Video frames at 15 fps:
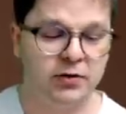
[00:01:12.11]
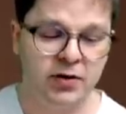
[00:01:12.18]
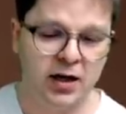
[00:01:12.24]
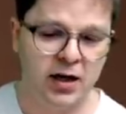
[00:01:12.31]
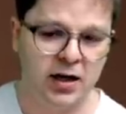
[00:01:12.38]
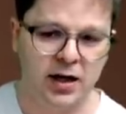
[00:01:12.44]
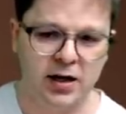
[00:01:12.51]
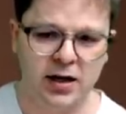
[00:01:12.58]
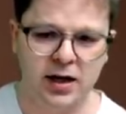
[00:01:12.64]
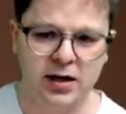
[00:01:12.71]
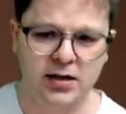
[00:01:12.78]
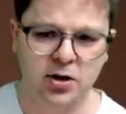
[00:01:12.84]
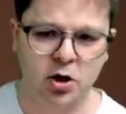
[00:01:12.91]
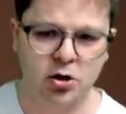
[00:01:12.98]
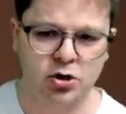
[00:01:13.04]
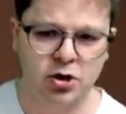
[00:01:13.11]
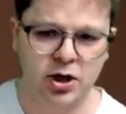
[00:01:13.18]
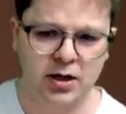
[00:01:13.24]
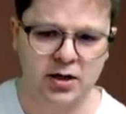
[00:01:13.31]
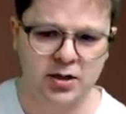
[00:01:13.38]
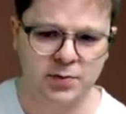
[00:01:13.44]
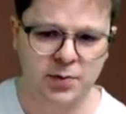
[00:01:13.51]
FGHG,
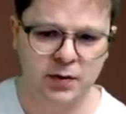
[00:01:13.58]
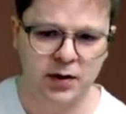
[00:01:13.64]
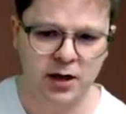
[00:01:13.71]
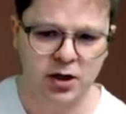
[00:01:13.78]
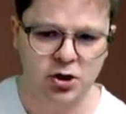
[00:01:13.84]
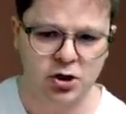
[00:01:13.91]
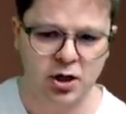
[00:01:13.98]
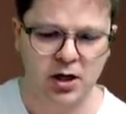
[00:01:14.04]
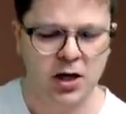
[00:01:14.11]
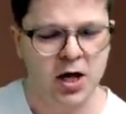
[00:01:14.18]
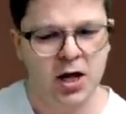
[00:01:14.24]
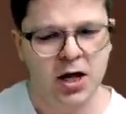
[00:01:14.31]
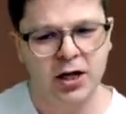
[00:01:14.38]
skoczek, zbił na G4,